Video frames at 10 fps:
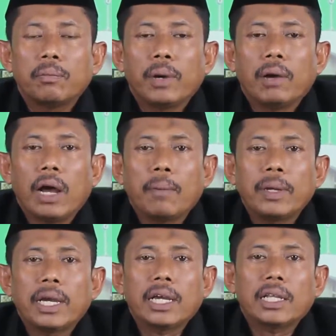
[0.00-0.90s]
bahwa
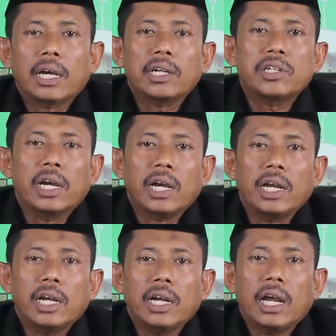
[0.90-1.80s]
apa yang kita
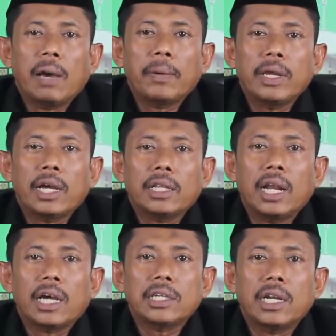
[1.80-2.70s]
kerjakan, apa yang kita
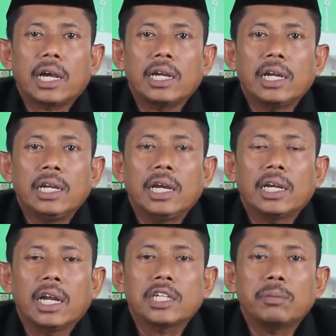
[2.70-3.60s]
laksanakan ini
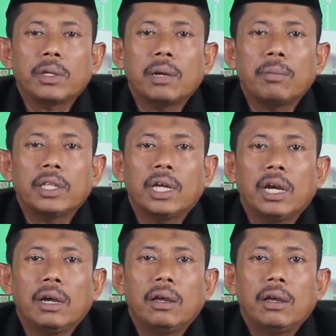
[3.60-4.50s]
adalah
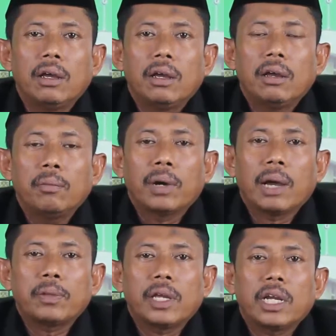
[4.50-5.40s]
semata-mata
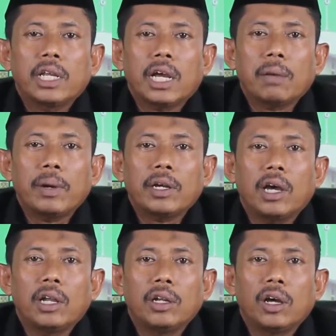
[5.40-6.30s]
pengabdian kita
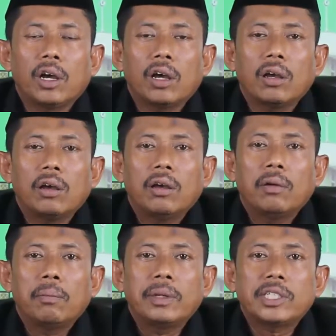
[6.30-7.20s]
kepada Allah,
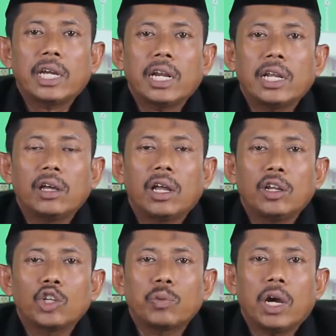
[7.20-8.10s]
mencari ridha
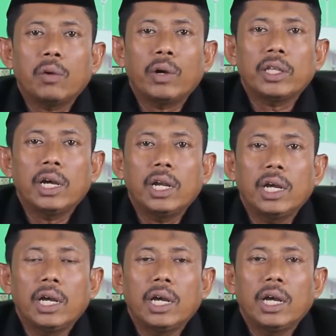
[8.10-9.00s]
Allah Subhanahu wa
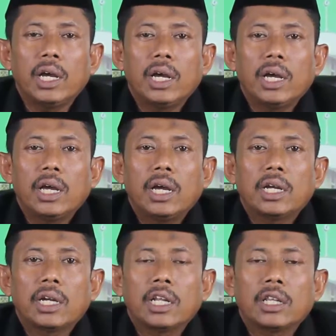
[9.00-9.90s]
taala
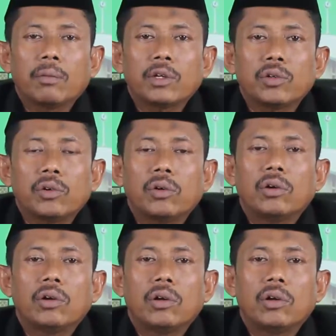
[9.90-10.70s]
dan termasuk